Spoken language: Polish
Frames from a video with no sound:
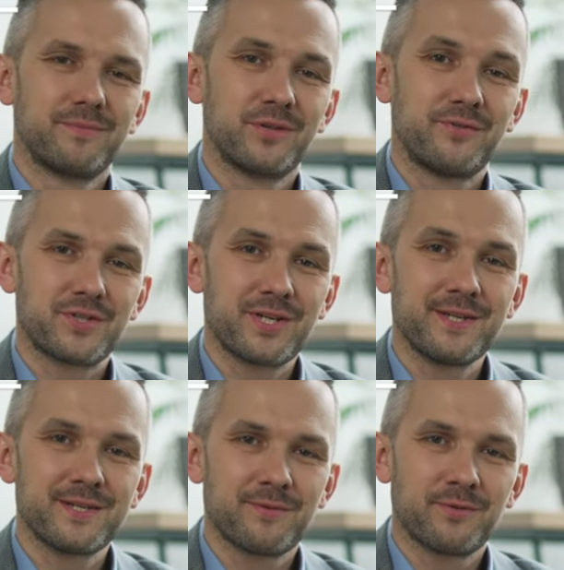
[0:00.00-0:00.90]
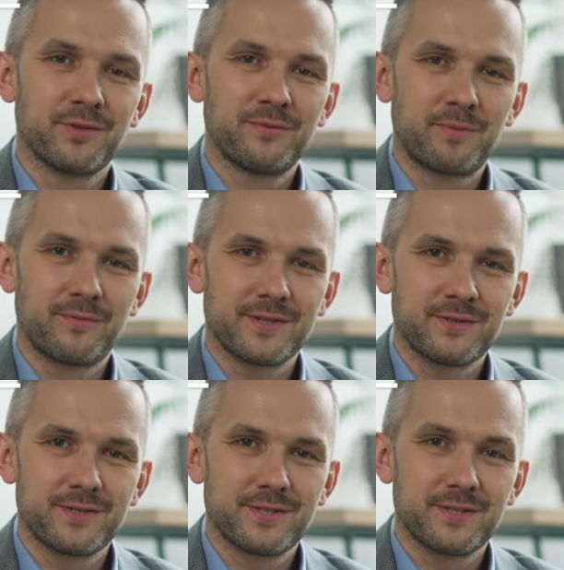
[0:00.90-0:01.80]
Doświadczenie zawodowe
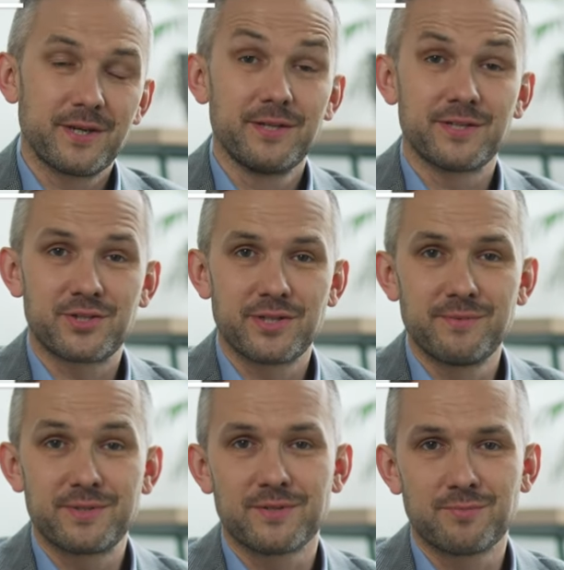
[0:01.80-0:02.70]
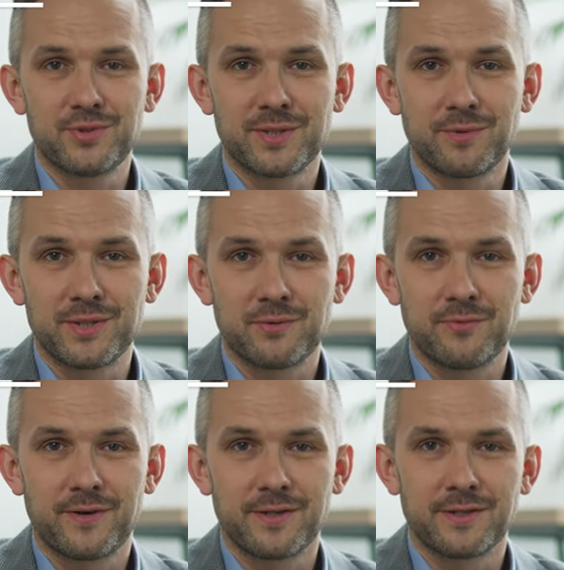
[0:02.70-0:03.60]
prowadzących jest czymś, co wzbudza moje
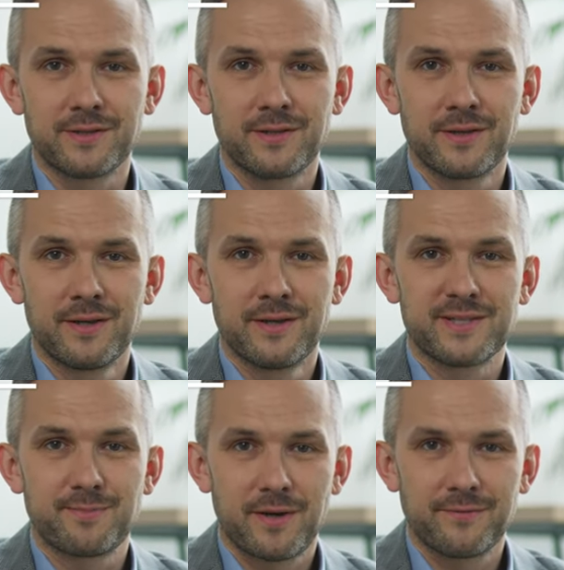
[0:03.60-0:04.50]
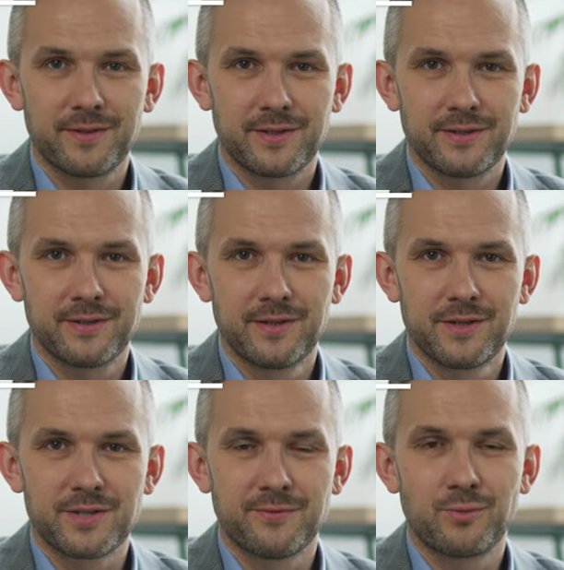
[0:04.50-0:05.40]
zaufanie. Sprawia,
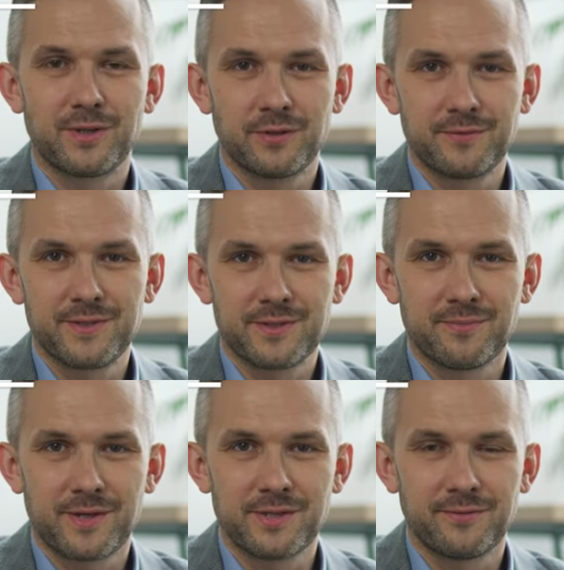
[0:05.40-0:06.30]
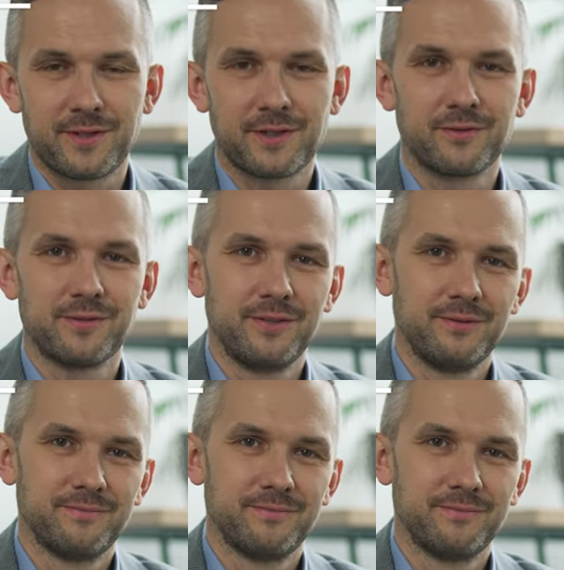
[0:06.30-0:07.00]
że wykładowcy są bardziej wiarygodni.